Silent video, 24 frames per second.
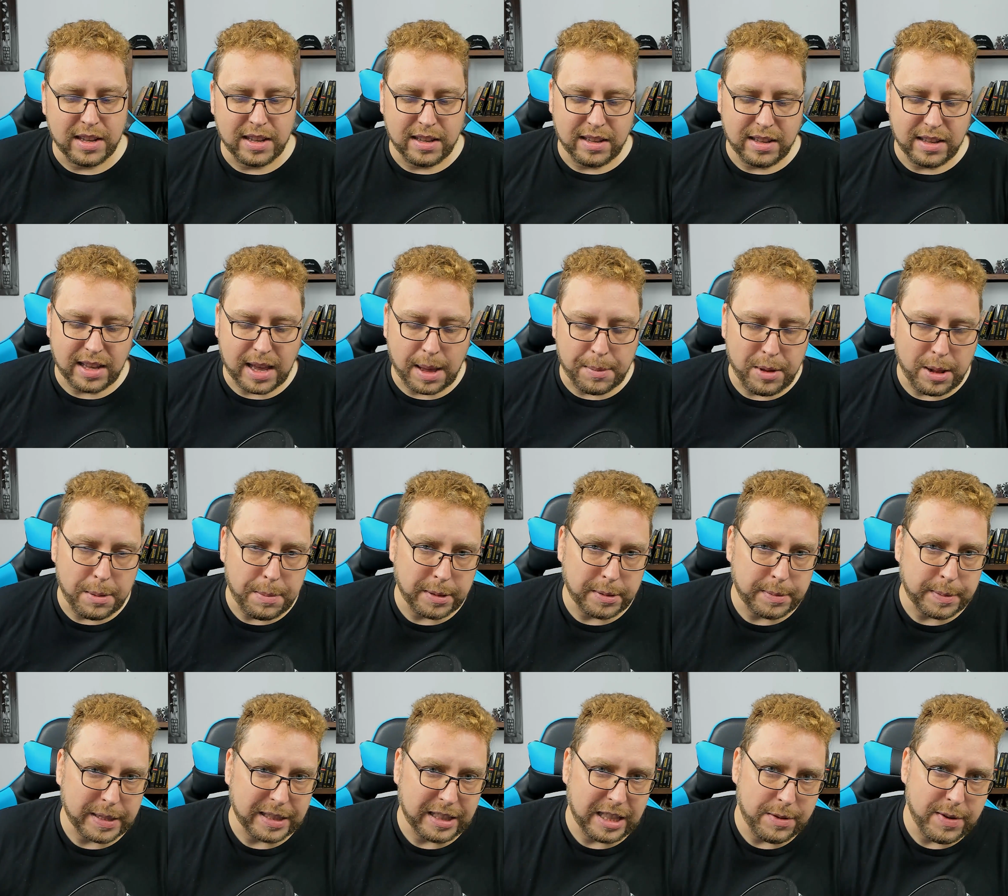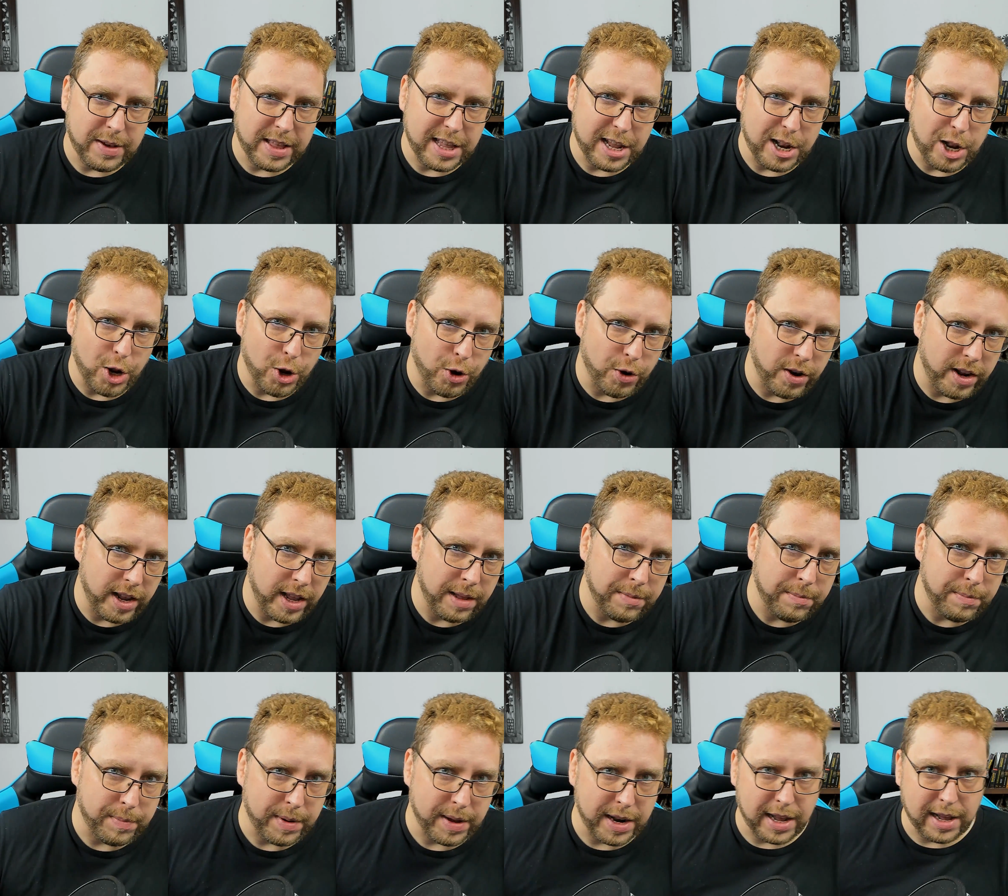cambio de perspectiva del lore
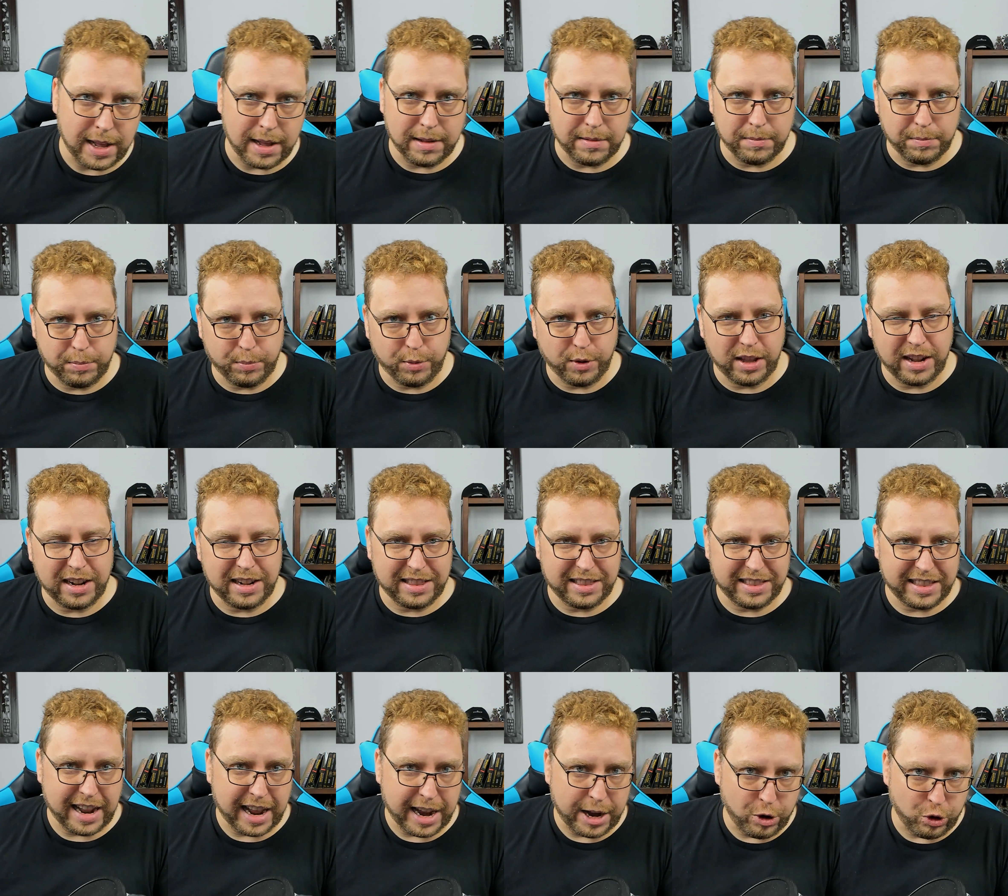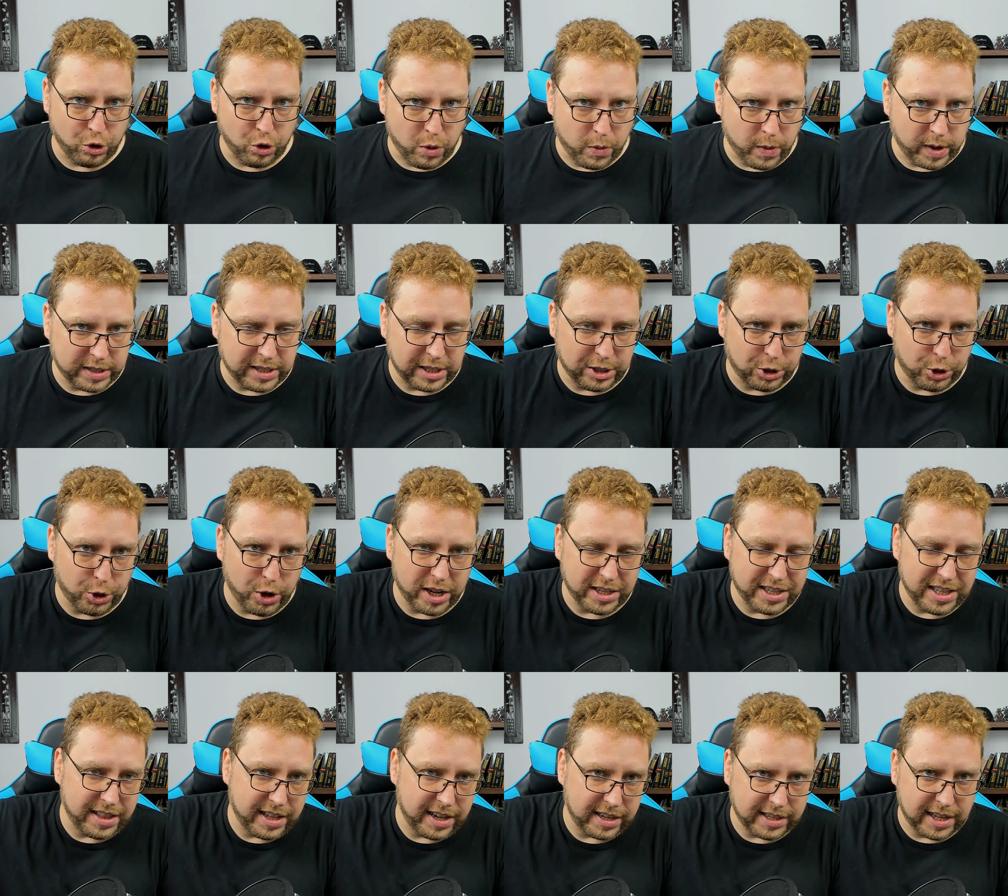para poder traernos nuevas historias
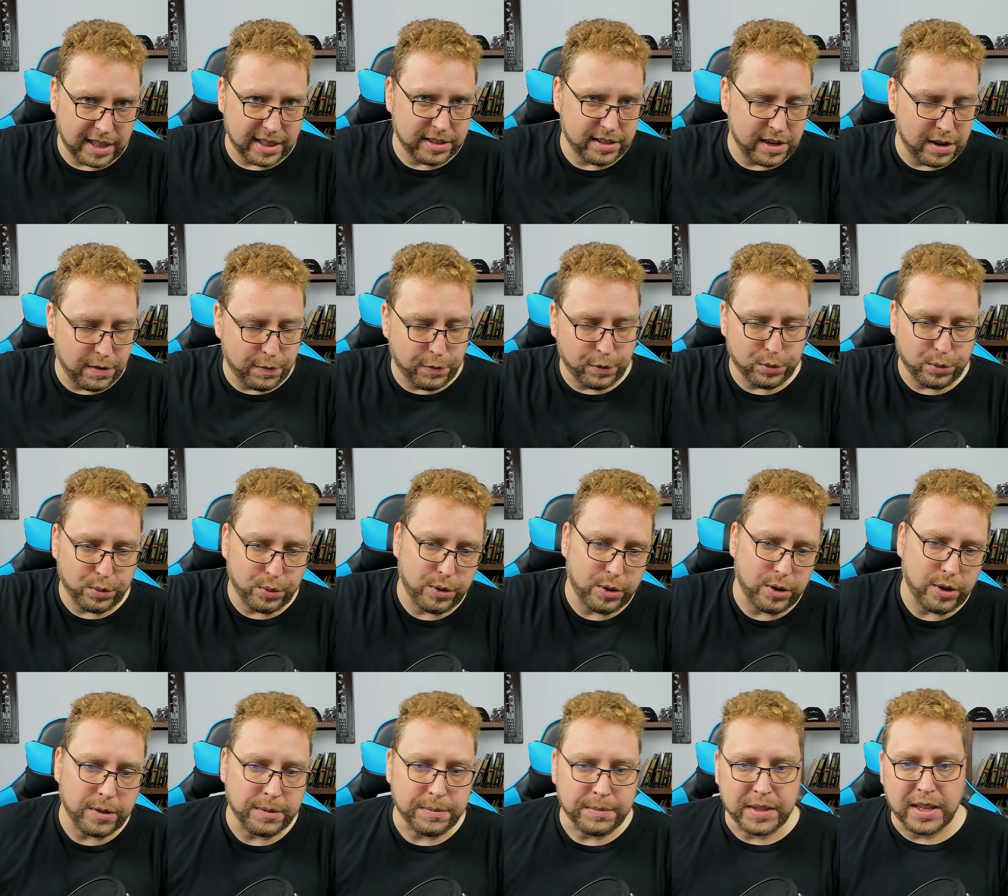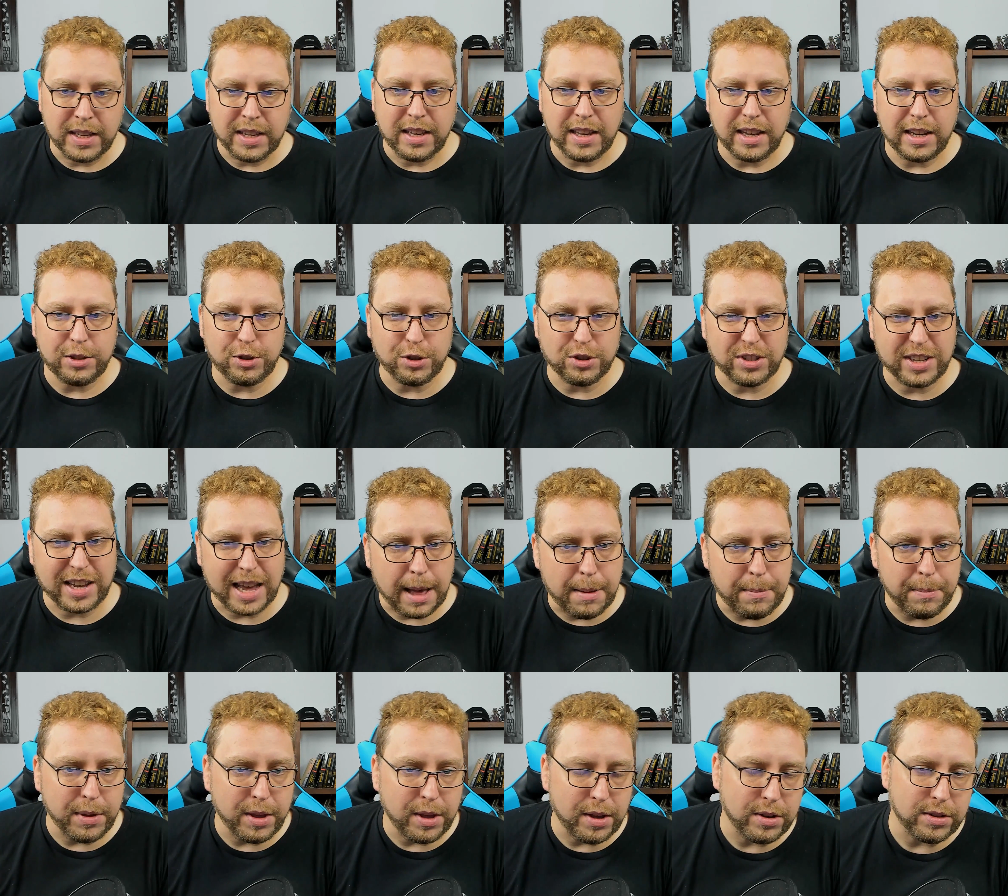interesantes en el futuro, estos
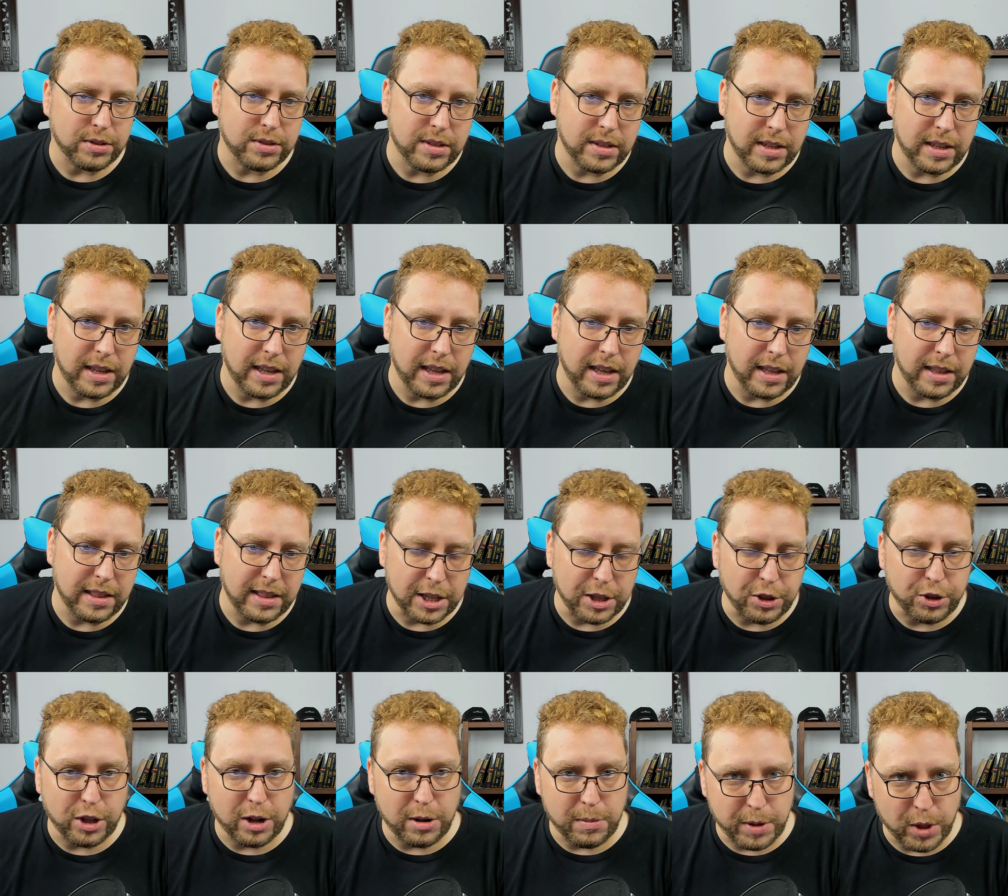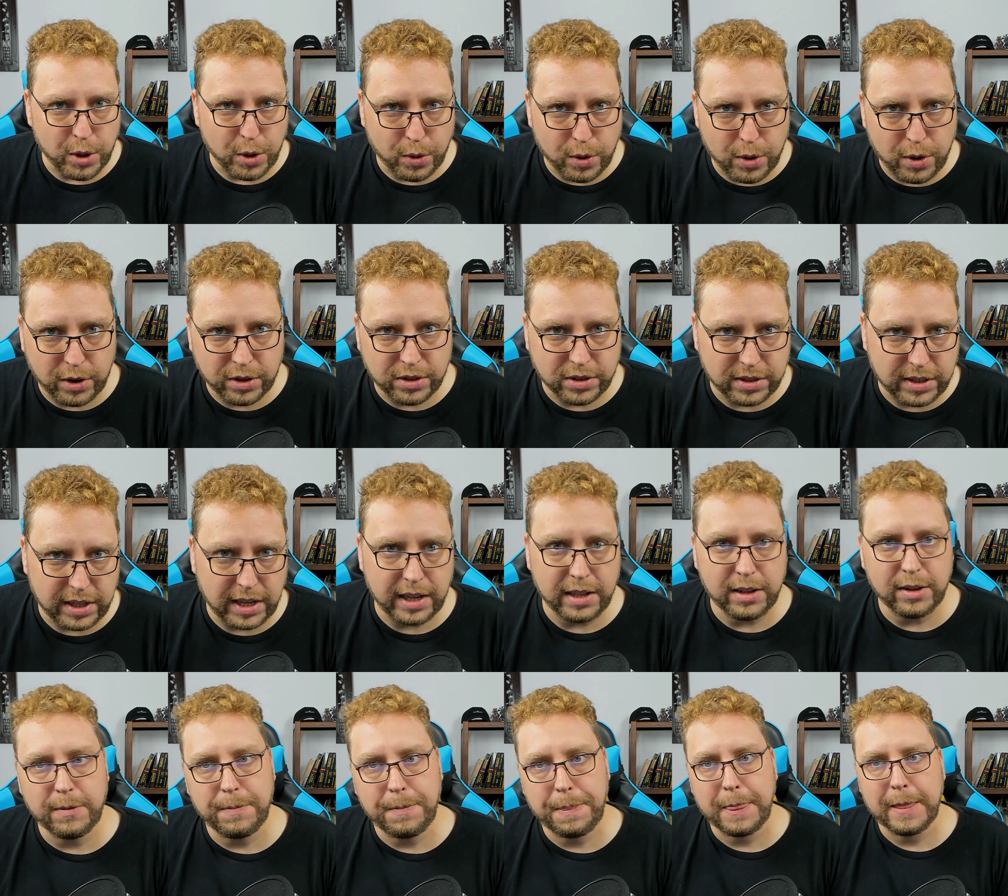cambios eh, dentro del videojuego en sí,
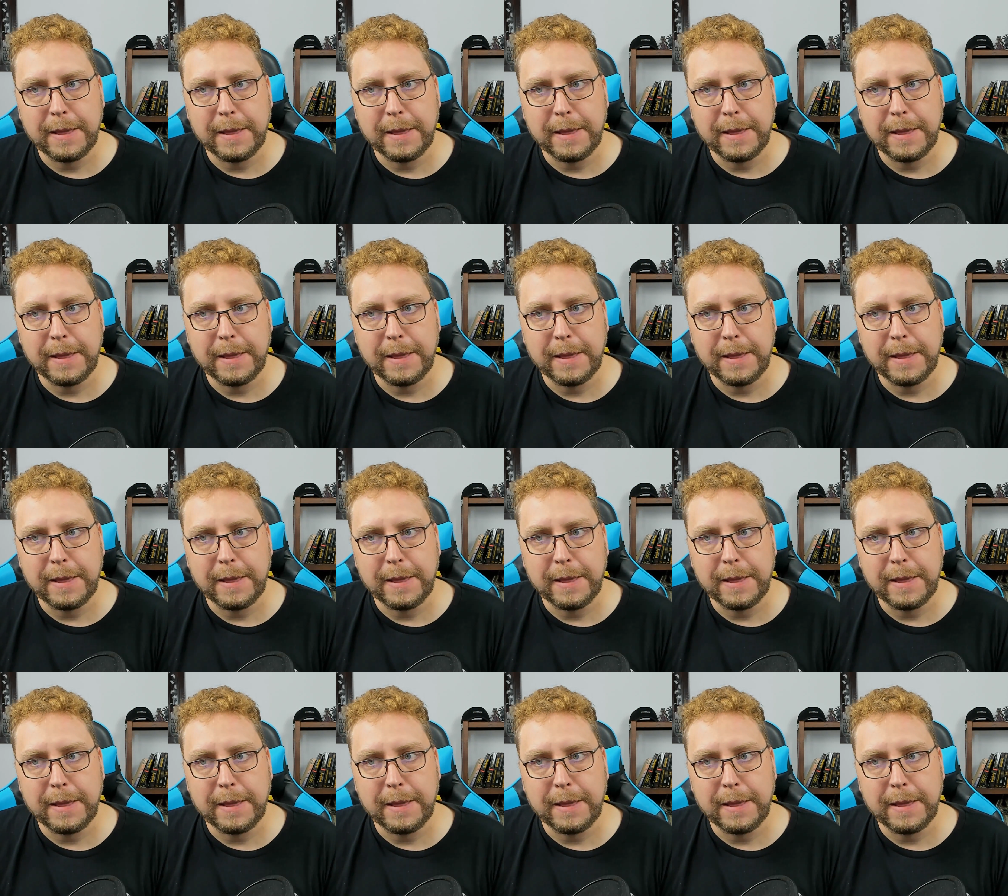¿no?